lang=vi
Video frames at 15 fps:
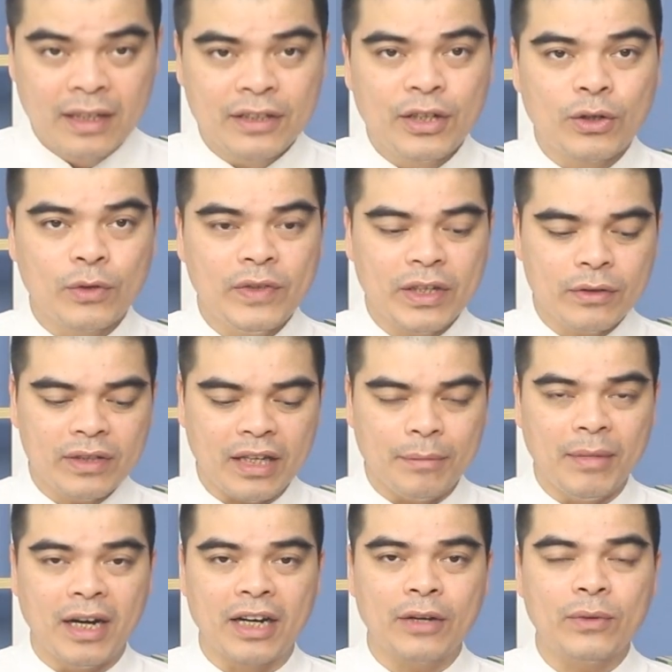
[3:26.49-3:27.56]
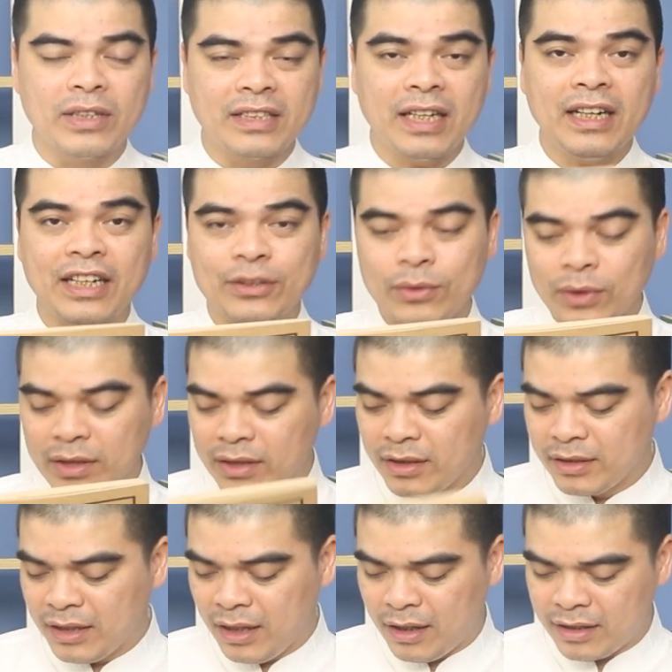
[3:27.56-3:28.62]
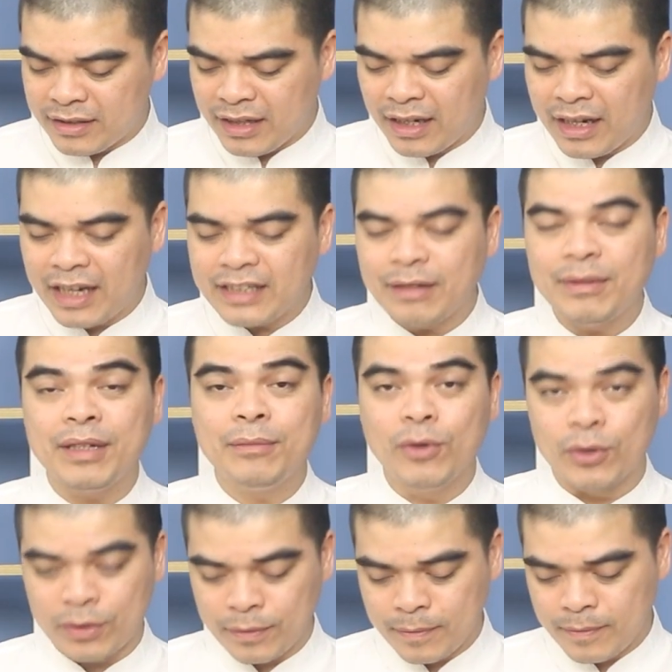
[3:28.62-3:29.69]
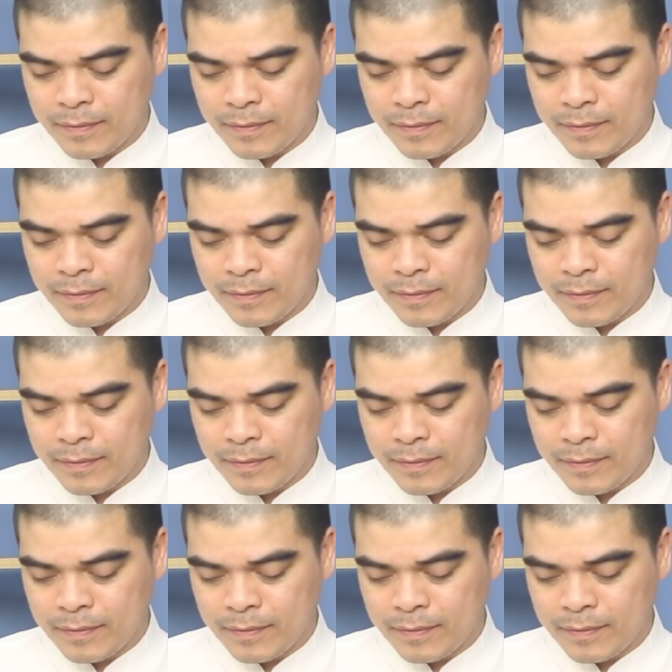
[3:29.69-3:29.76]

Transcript: Thì quý vị có thể mở cái quyển sách Ngày Tốt Tuần Thư nhé, ở trang 201.